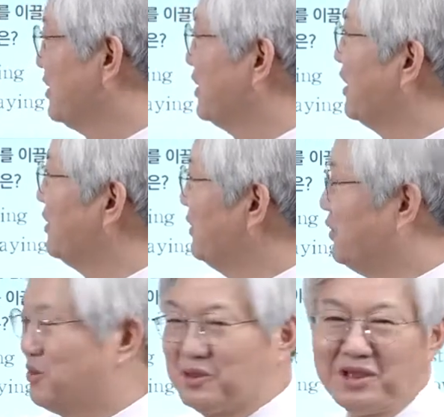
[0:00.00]
그리 얘는
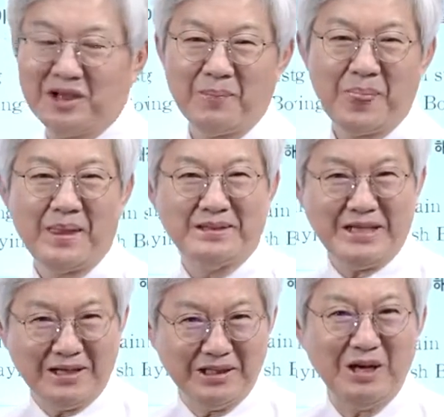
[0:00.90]
어떻다?
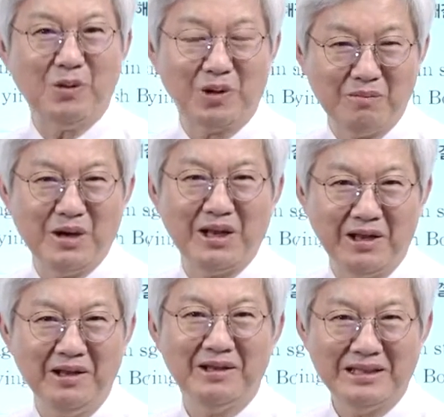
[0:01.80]
상당히
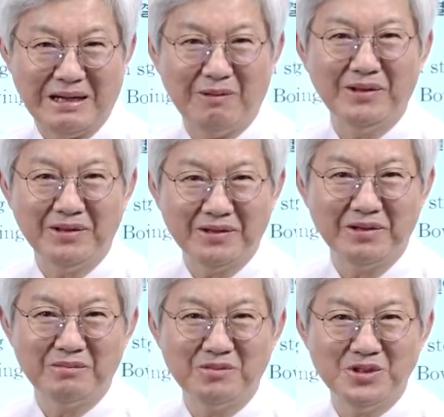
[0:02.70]
오랜만에 나왔는
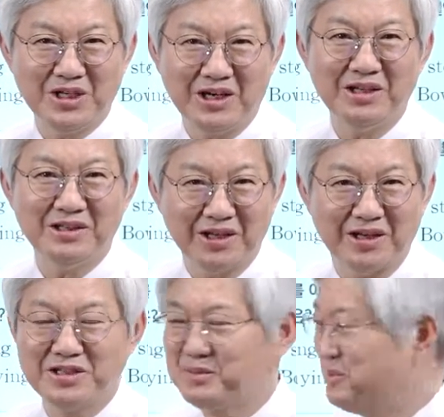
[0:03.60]
그런 문제가
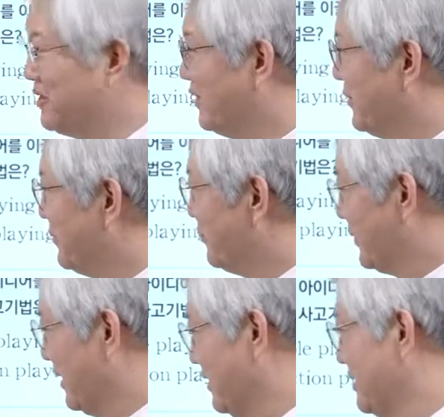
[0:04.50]
되겠습니다.
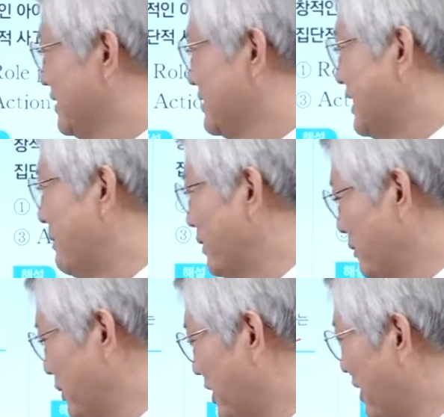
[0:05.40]

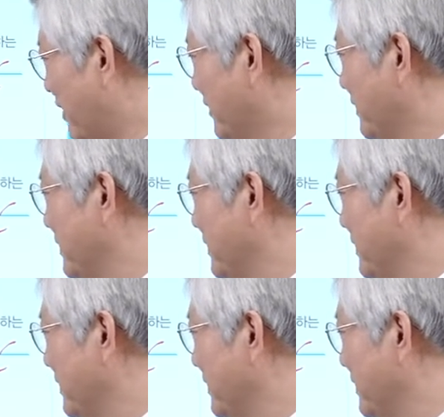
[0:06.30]
4번입니다.